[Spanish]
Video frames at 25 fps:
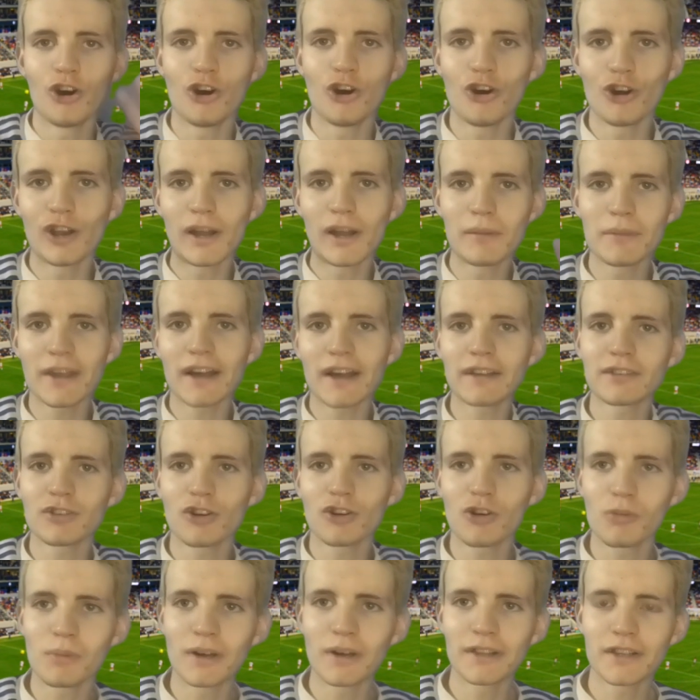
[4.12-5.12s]
Hola amigazos,
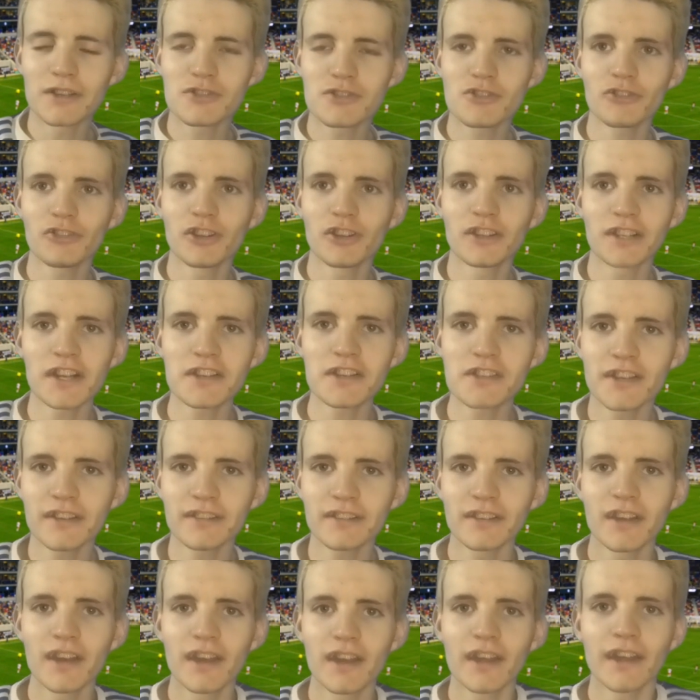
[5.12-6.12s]
¿cómo andan? Yo soy
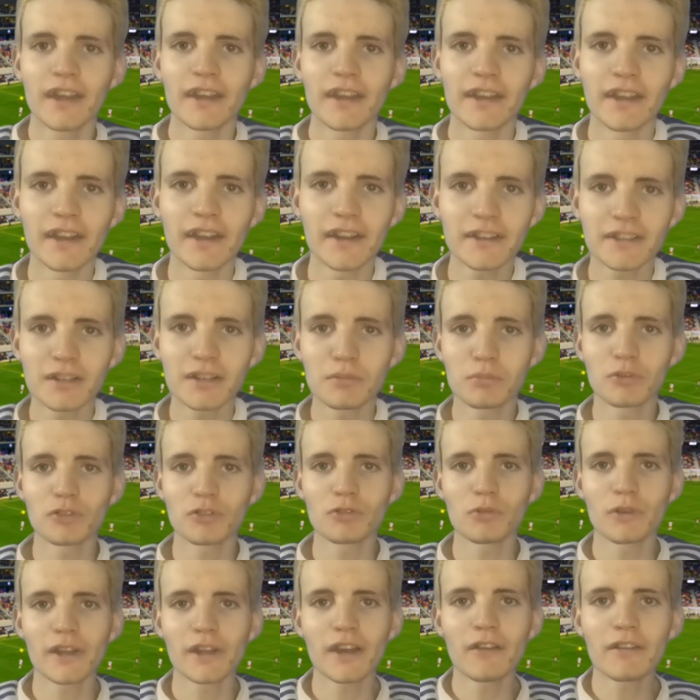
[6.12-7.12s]
Treyes y en esta
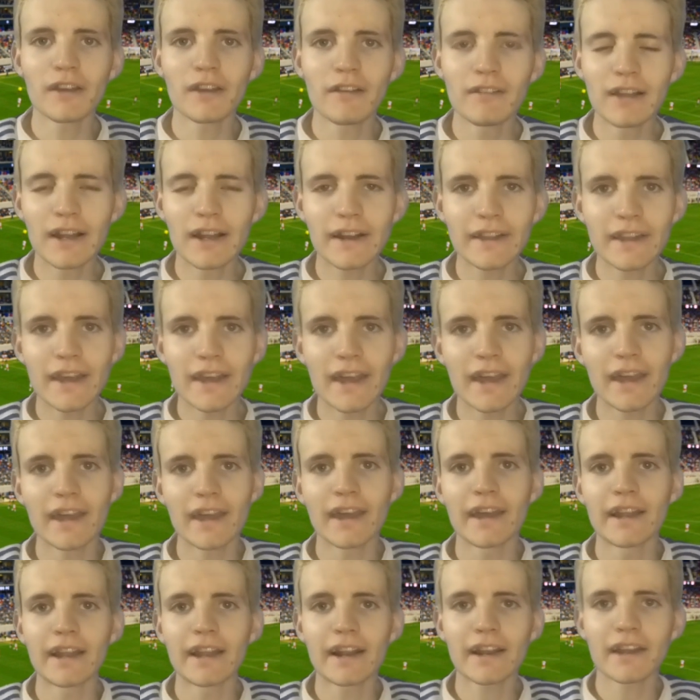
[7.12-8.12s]
oportunidad voy a hablar
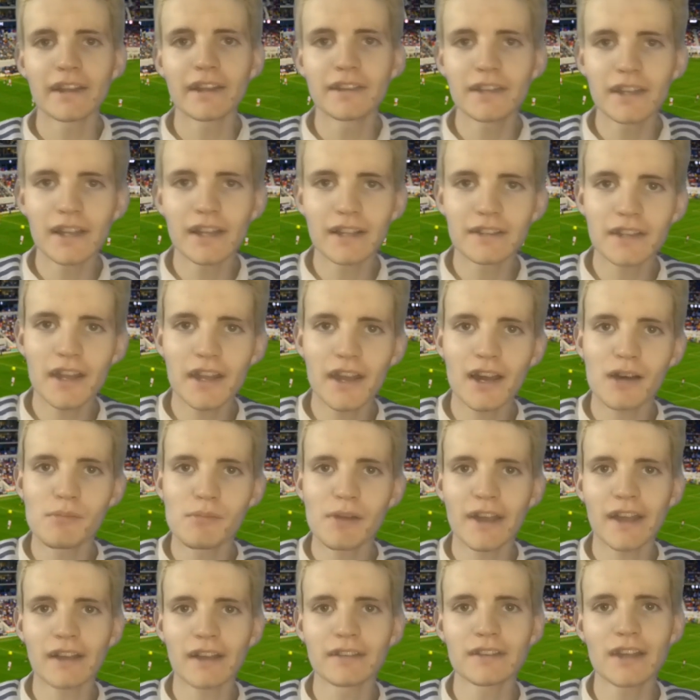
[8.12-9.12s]
de el Argentina 3,
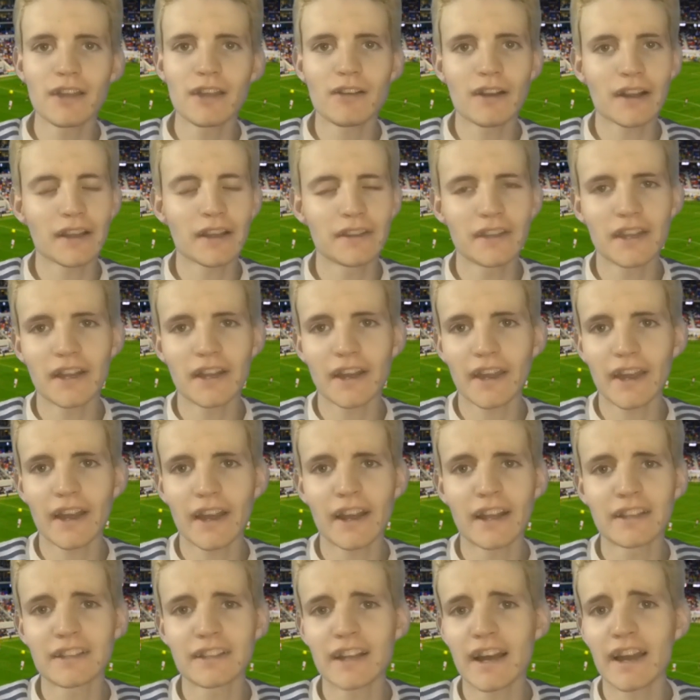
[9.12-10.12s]
Jamaica 0, Argentina que
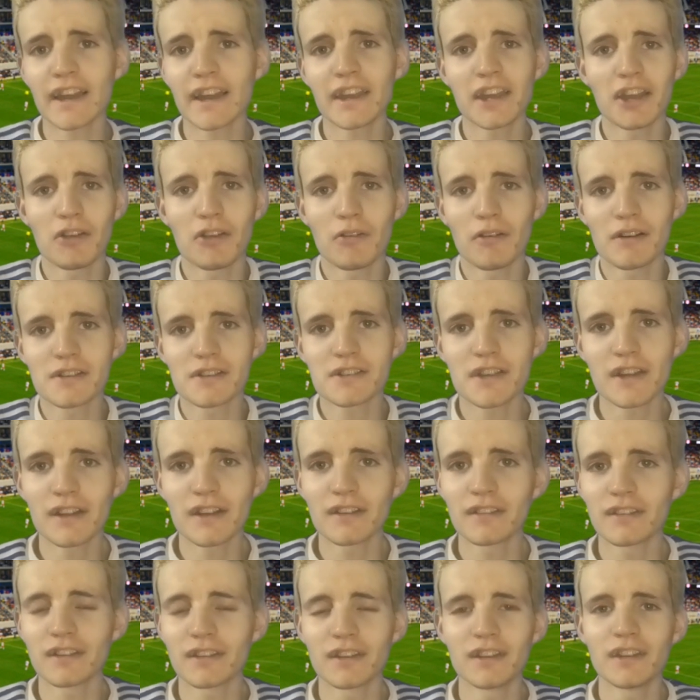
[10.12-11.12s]
gana tranqui en Nueva
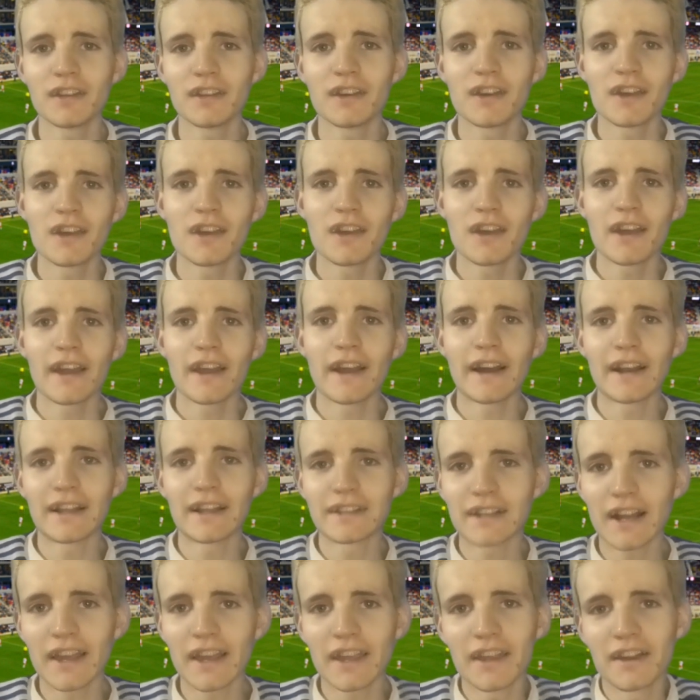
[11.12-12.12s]
Jersey, gana
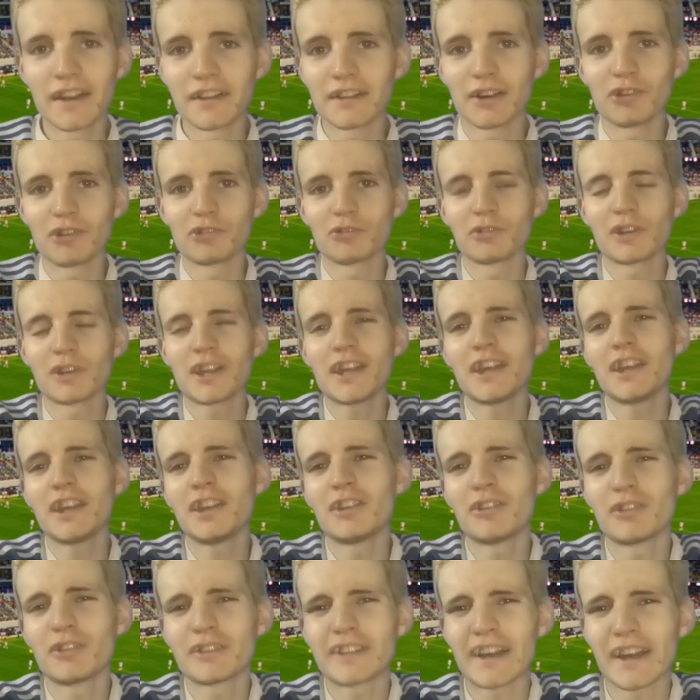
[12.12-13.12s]
tranqui en Estados
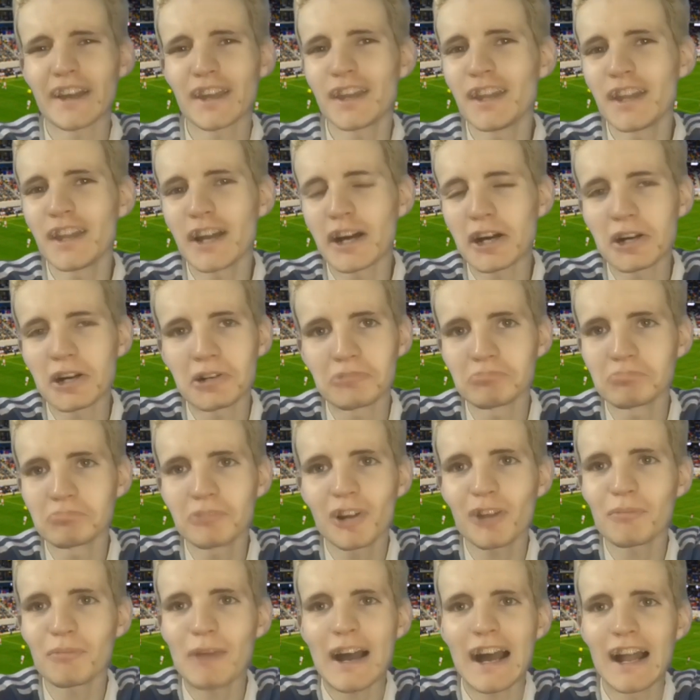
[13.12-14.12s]
Unidos, esta gira
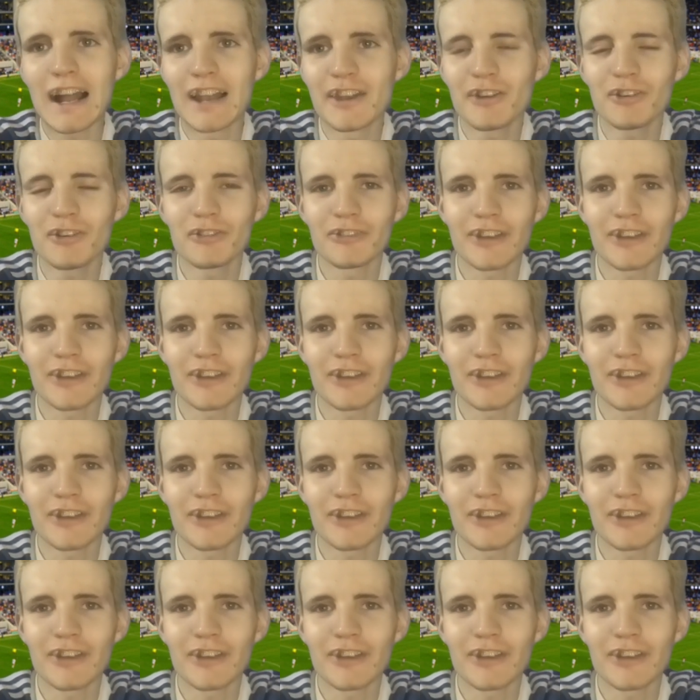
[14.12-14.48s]
normal, ¿no?